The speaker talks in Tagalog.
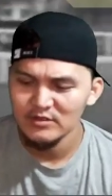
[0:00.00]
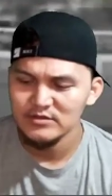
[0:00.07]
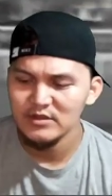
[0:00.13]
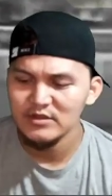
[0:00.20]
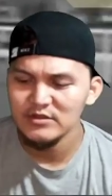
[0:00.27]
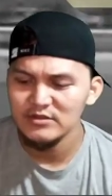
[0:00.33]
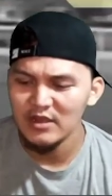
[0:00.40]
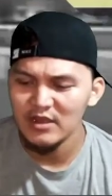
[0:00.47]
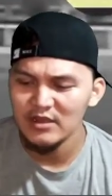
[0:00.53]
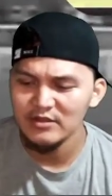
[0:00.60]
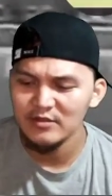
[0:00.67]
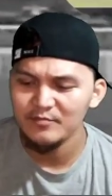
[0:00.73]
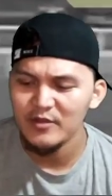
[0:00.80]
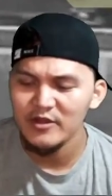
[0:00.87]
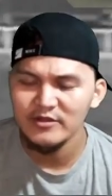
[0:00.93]
Santa
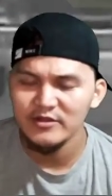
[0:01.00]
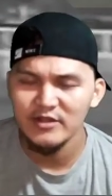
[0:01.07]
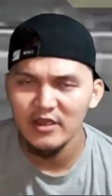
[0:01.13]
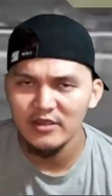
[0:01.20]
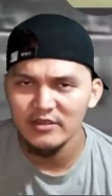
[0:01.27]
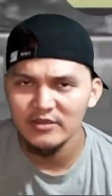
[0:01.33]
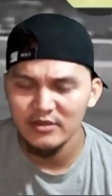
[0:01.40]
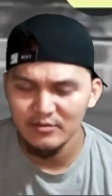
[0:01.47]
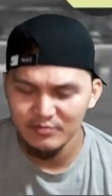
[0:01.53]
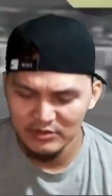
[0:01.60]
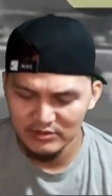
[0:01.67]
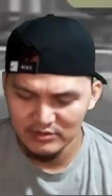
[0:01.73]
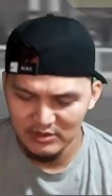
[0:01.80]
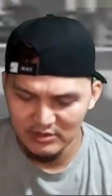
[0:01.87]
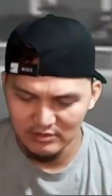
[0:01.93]
Ana Park na
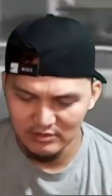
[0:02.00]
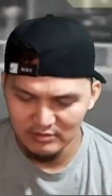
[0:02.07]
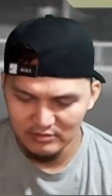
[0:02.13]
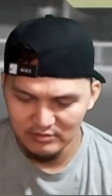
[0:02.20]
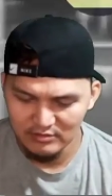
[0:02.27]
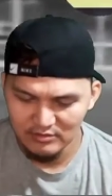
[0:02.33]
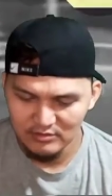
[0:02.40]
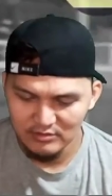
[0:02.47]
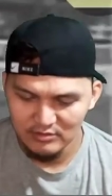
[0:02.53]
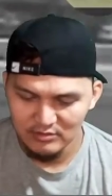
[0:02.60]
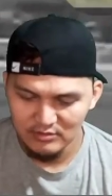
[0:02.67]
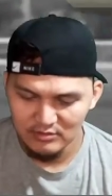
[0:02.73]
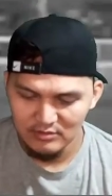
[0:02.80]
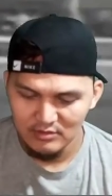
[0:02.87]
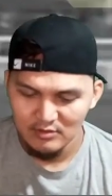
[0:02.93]
Cavite, no?
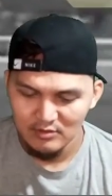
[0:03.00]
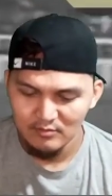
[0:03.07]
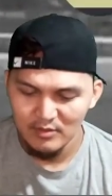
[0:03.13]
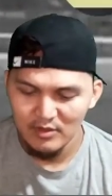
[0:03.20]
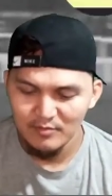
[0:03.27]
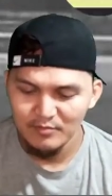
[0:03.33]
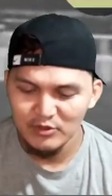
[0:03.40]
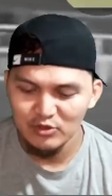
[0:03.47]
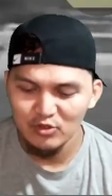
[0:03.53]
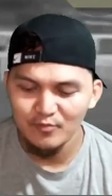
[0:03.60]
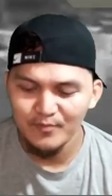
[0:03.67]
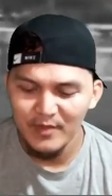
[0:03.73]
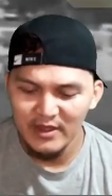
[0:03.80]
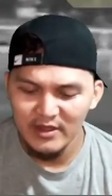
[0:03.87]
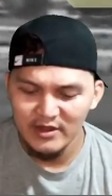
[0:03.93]
May
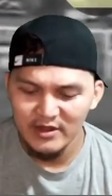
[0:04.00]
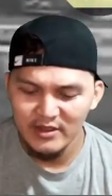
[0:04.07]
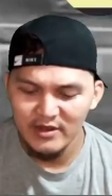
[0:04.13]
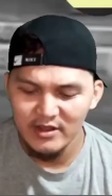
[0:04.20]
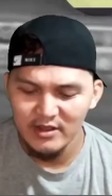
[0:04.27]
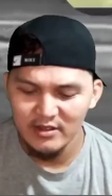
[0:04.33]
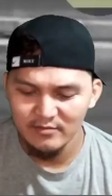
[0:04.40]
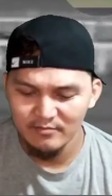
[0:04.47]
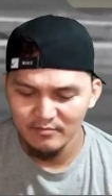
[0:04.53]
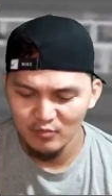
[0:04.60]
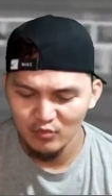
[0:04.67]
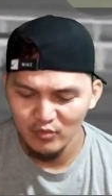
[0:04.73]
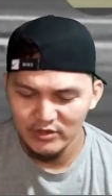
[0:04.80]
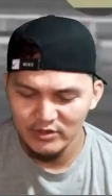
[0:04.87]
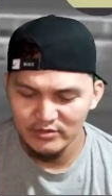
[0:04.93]
pitong pakarera.
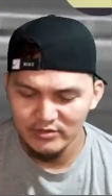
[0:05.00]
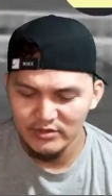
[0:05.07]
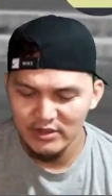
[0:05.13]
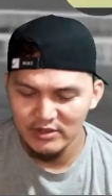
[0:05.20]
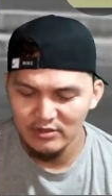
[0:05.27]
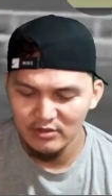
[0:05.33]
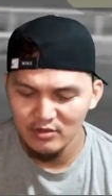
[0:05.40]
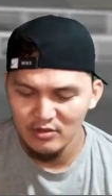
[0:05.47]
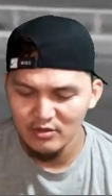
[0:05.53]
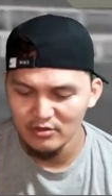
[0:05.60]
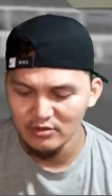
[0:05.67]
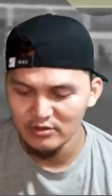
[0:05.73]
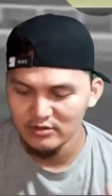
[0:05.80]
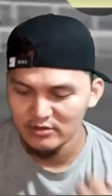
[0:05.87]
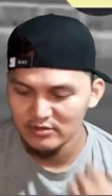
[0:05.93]
Winner take all.
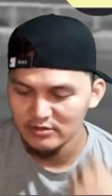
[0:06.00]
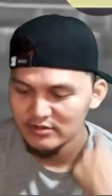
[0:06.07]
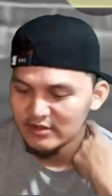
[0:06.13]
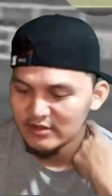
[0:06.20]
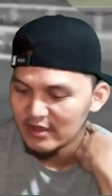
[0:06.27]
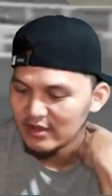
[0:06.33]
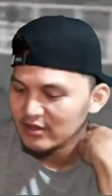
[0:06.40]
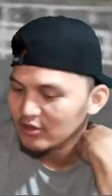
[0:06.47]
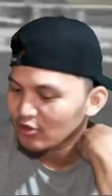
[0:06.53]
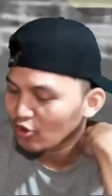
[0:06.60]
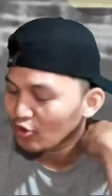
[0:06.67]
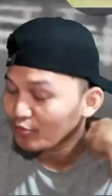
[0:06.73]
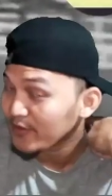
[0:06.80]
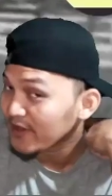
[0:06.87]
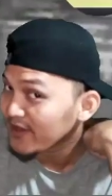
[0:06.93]
Carry
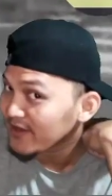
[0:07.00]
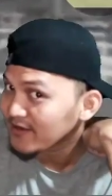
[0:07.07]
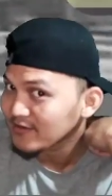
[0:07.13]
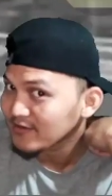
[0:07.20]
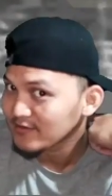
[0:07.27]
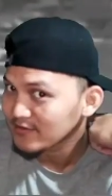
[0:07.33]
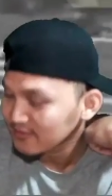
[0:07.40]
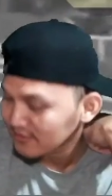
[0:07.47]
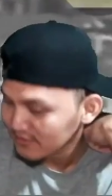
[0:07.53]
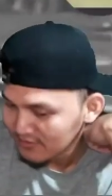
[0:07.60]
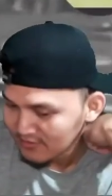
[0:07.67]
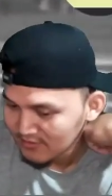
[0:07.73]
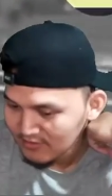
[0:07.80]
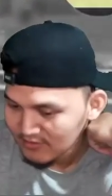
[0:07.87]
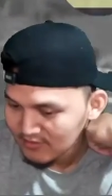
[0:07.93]
over.
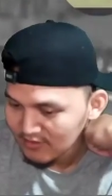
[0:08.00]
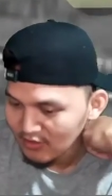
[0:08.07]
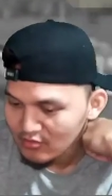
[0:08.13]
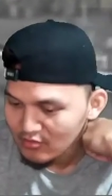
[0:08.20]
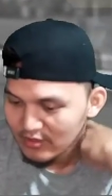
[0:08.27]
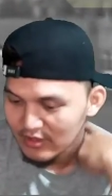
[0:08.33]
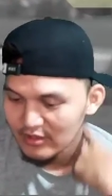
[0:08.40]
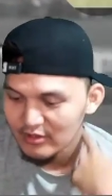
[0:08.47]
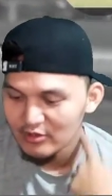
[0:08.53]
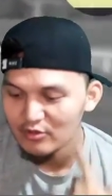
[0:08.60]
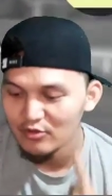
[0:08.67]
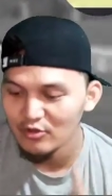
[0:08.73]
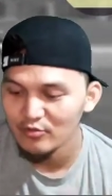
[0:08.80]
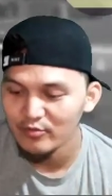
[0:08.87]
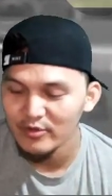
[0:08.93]
Ako, carry
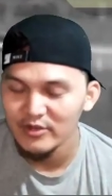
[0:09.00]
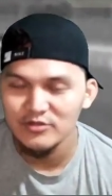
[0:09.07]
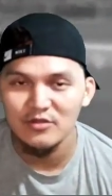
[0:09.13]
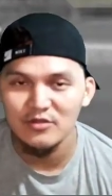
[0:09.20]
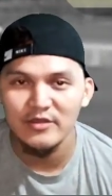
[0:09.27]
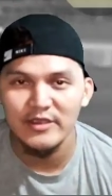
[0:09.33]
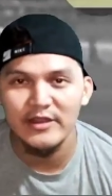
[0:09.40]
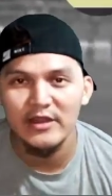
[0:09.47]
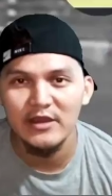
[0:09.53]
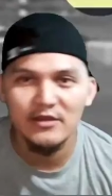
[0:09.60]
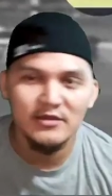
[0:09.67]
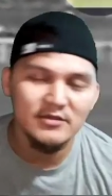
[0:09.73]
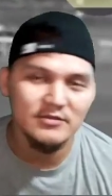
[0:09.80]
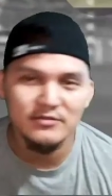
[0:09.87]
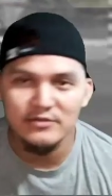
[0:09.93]
over to.
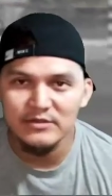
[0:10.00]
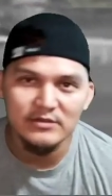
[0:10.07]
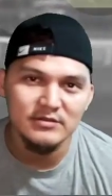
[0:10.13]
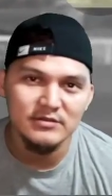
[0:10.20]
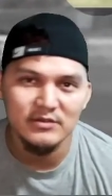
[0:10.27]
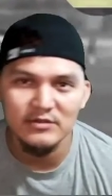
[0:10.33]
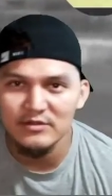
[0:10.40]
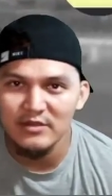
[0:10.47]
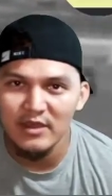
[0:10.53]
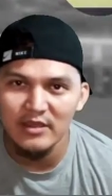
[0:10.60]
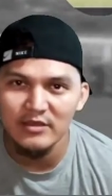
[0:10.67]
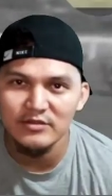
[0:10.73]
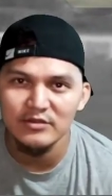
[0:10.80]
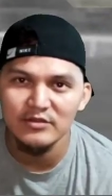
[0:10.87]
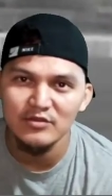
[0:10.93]
Kailangan, sinsin
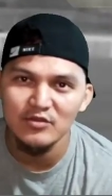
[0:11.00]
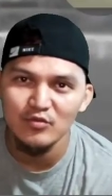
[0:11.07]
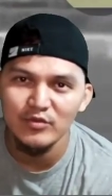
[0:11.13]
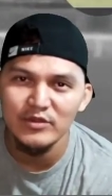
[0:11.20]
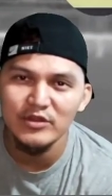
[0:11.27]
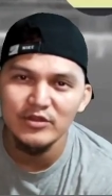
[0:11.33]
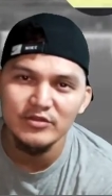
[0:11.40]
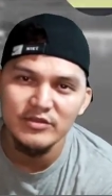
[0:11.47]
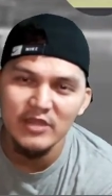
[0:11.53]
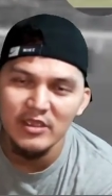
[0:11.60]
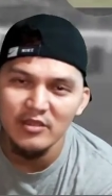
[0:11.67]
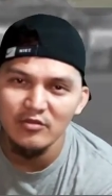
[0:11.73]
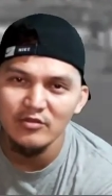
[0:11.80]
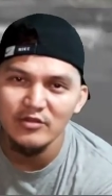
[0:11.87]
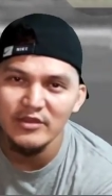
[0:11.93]
tayo dito. Winner
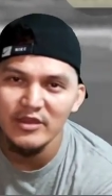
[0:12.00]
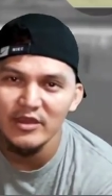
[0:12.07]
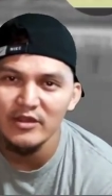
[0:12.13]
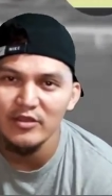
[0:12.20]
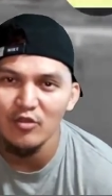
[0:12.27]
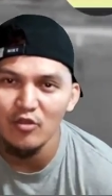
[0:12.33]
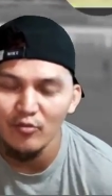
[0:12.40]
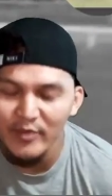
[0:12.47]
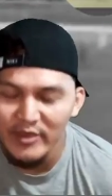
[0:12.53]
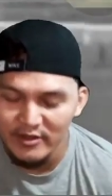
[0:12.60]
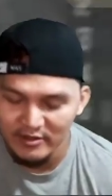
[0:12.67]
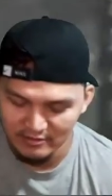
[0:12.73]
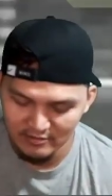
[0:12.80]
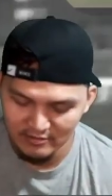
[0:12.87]
take all, carry over.